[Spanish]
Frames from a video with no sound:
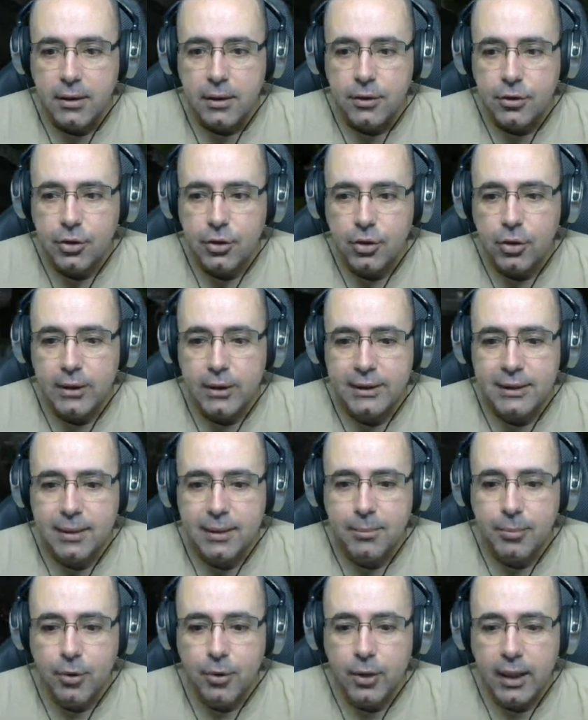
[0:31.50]
Yo creo que estén
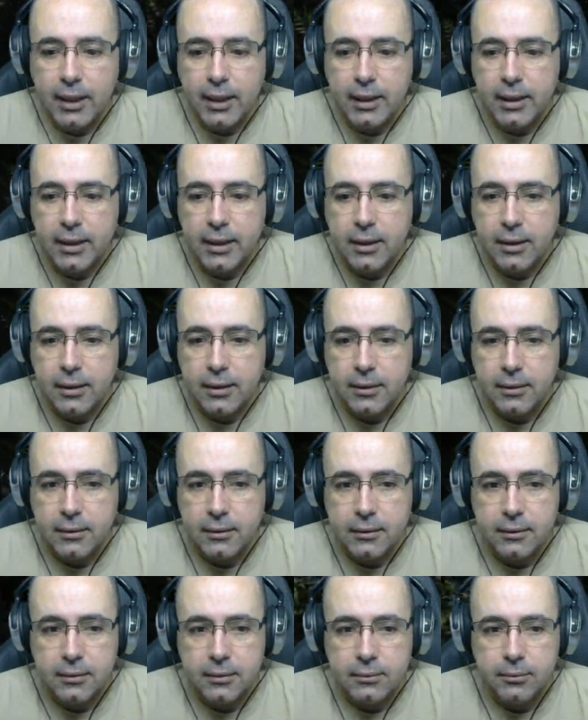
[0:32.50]
por aquí.
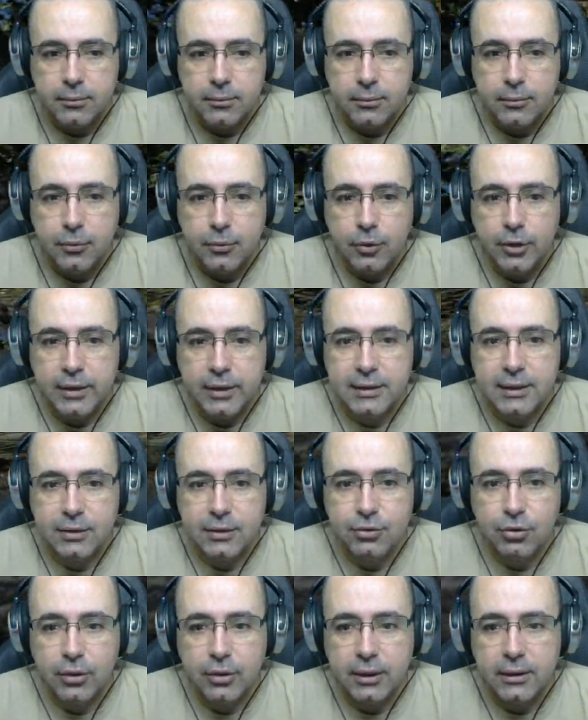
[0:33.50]
Por esta
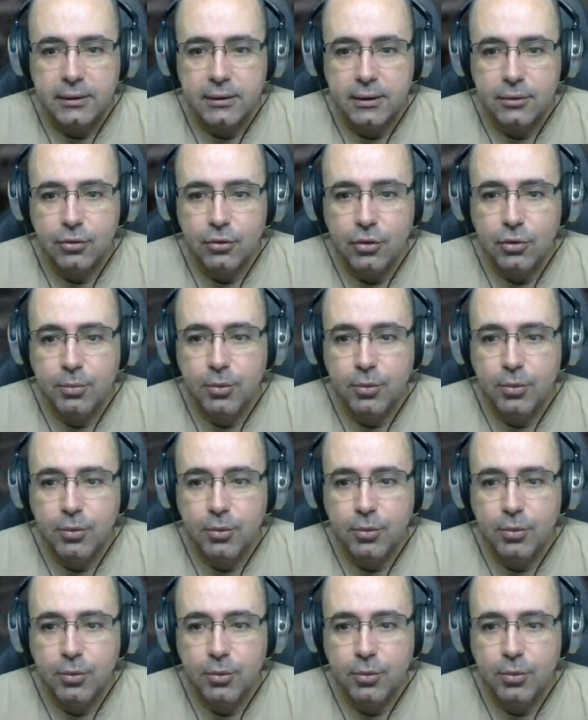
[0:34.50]
zona. O sea, todos